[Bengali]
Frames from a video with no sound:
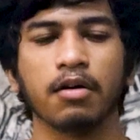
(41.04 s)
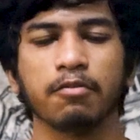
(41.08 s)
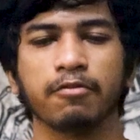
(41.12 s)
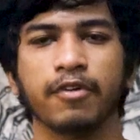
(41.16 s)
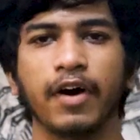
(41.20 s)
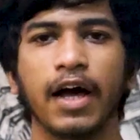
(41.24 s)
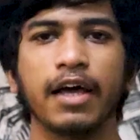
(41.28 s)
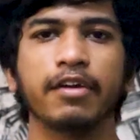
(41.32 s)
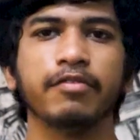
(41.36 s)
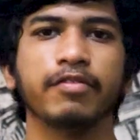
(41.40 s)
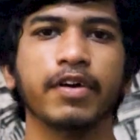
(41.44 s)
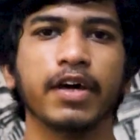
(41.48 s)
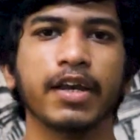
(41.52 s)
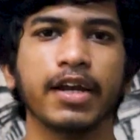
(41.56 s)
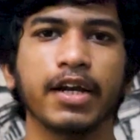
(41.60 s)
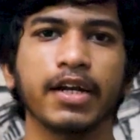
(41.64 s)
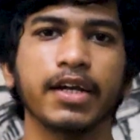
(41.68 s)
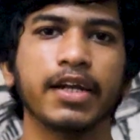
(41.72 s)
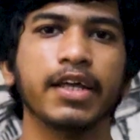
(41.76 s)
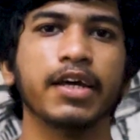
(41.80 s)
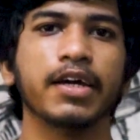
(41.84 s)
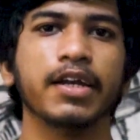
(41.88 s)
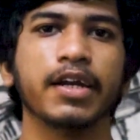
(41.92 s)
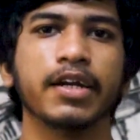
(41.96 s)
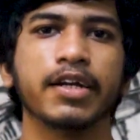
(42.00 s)
ফাইভ ইয়ার
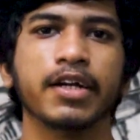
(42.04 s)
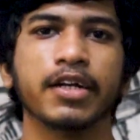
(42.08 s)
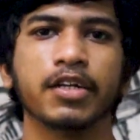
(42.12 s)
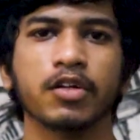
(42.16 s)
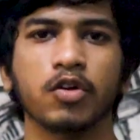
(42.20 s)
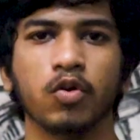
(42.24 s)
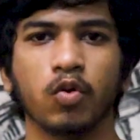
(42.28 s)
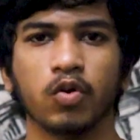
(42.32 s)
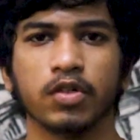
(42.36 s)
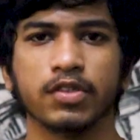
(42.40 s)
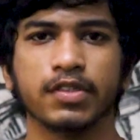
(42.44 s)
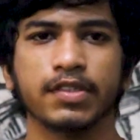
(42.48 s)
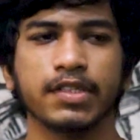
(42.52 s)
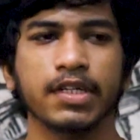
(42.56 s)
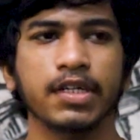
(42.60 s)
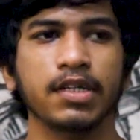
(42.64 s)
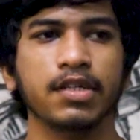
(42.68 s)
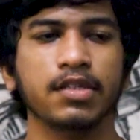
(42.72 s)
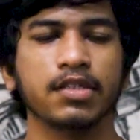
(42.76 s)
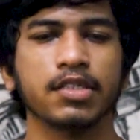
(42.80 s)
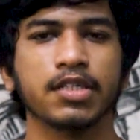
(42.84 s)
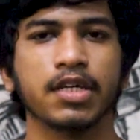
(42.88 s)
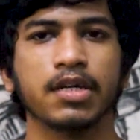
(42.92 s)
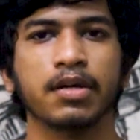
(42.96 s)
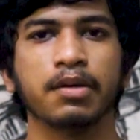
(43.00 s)
ইন্টিগ্রেটেড কোর্সের
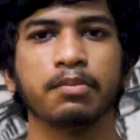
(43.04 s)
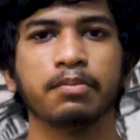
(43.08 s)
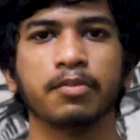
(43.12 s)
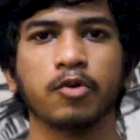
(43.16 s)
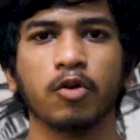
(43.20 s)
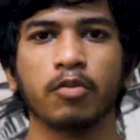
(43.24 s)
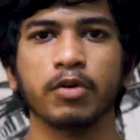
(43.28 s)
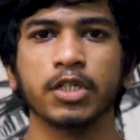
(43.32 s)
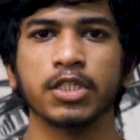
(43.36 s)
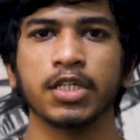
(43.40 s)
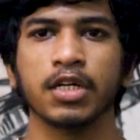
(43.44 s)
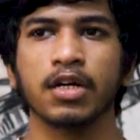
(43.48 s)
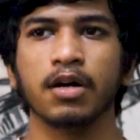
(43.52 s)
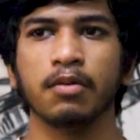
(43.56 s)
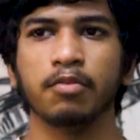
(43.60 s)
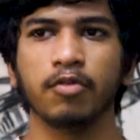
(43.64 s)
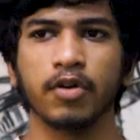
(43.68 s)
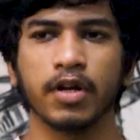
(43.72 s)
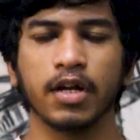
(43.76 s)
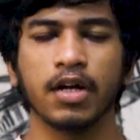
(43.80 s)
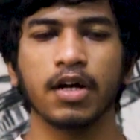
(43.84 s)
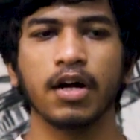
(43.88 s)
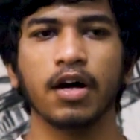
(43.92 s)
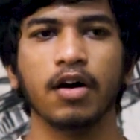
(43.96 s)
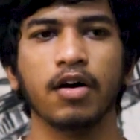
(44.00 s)
যে প্রবেশিকা
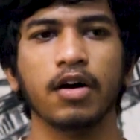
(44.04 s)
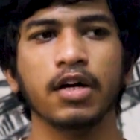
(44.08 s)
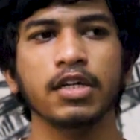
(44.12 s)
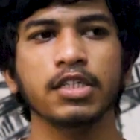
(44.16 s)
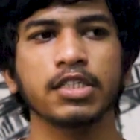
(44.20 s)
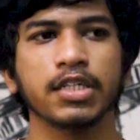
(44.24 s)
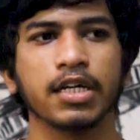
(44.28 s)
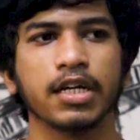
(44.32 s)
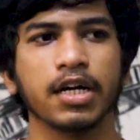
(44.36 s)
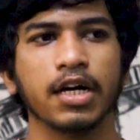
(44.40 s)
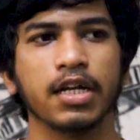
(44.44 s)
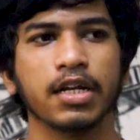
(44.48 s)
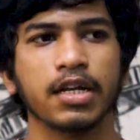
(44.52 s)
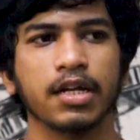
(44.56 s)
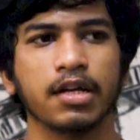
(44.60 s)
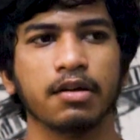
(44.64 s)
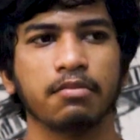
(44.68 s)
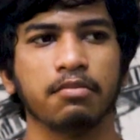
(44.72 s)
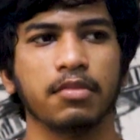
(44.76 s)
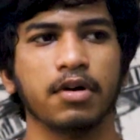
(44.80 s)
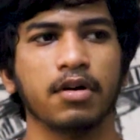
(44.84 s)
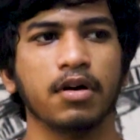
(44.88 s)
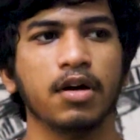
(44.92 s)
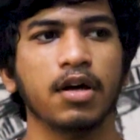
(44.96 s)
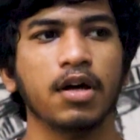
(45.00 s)
পরীক্ষা হয় সেখানে
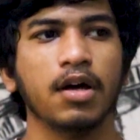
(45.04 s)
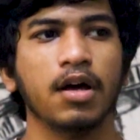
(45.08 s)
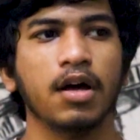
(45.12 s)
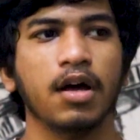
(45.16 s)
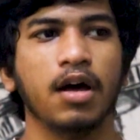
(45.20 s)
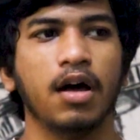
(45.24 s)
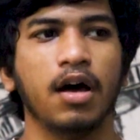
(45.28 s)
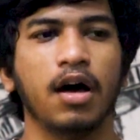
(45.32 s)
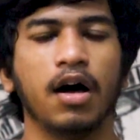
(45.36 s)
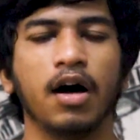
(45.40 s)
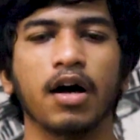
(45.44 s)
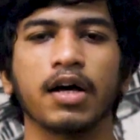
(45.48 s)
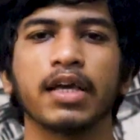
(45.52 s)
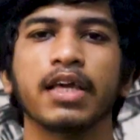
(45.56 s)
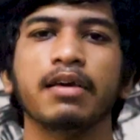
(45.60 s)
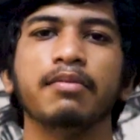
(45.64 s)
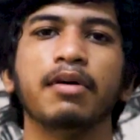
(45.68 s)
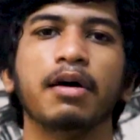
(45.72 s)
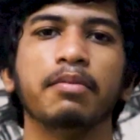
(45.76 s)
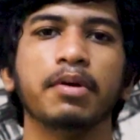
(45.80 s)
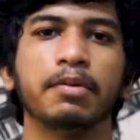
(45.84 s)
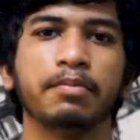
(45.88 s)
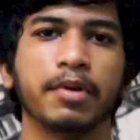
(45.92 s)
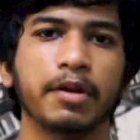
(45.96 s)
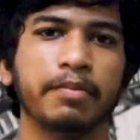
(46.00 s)

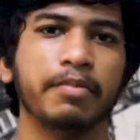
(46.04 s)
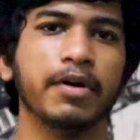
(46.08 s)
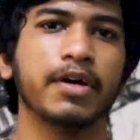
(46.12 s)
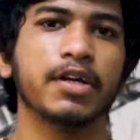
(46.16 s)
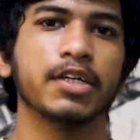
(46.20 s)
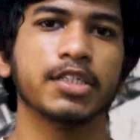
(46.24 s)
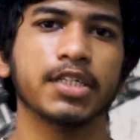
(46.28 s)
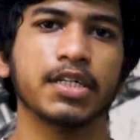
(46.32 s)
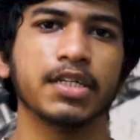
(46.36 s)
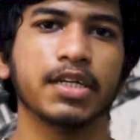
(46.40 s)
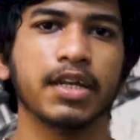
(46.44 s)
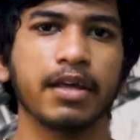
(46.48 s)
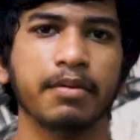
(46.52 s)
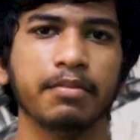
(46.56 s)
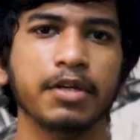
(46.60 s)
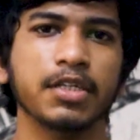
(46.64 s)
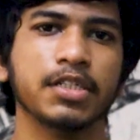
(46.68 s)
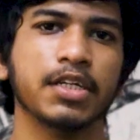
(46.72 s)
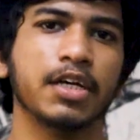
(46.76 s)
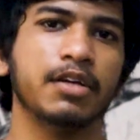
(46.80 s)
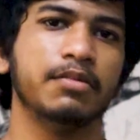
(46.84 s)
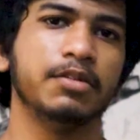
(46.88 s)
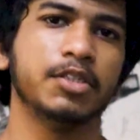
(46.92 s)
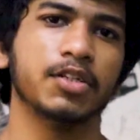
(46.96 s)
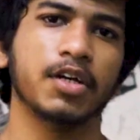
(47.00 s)
কিভাবে প্রিপারেশন নেবে
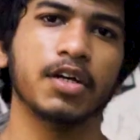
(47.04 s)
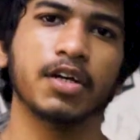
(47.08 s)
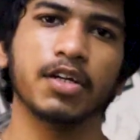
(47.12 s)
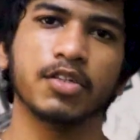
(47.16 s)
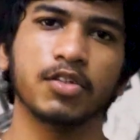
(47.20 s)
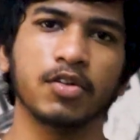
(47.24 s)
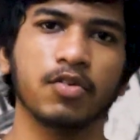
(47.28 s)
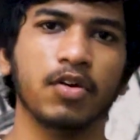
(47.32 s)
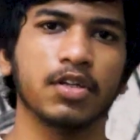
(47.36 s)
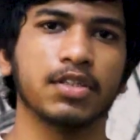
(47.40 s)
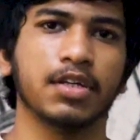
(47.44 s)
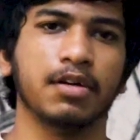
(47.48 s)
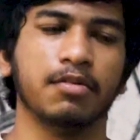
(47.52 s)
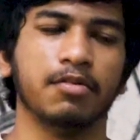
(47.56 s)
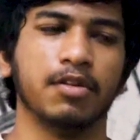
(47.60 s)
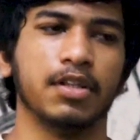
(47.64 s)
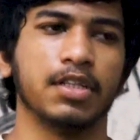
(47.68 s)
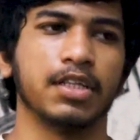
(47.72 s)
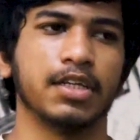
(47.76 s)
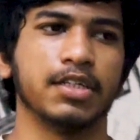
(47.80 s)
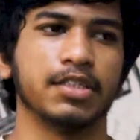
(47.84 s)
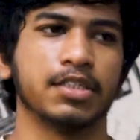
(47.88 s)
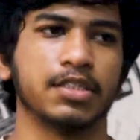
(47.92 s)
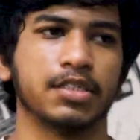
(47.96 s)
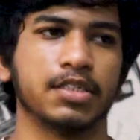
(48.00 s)
সেই বিষয়ে কিছু কথা
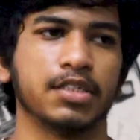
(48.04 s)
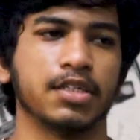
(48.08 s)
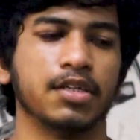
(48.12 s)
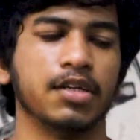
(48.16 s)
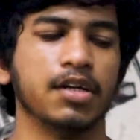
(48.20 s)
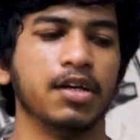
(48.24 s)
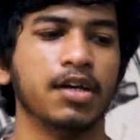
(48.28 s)
বলতে এসেছি